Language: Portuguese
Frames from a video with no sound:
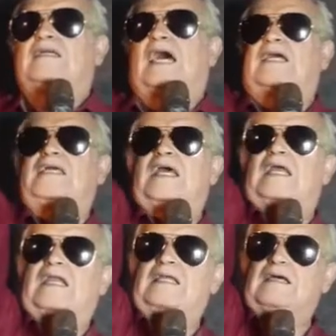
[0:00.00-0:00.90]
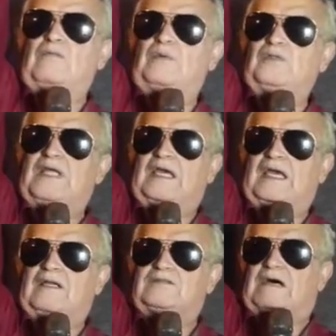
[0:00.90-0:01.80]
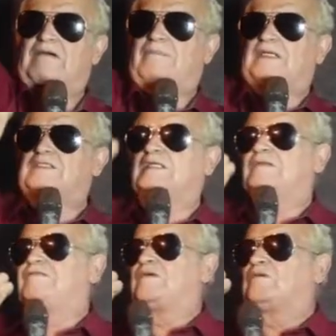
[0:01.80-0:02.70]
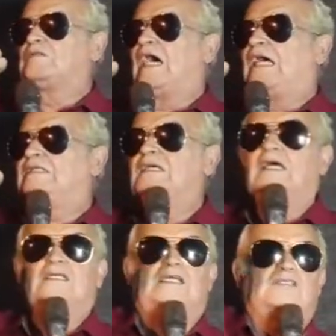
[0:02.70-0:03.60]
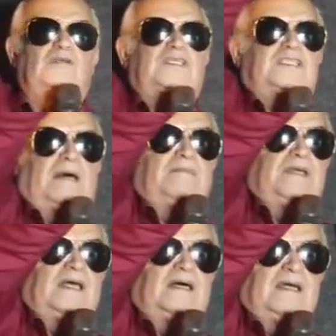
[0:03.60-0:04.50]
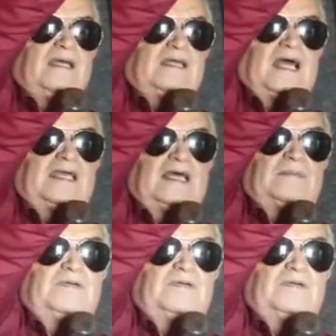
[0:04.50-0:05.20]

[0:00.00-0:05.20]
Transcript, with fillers: que aquele ali, o bodegueiro, estava passando dificuldade. Jesus sabia que aquela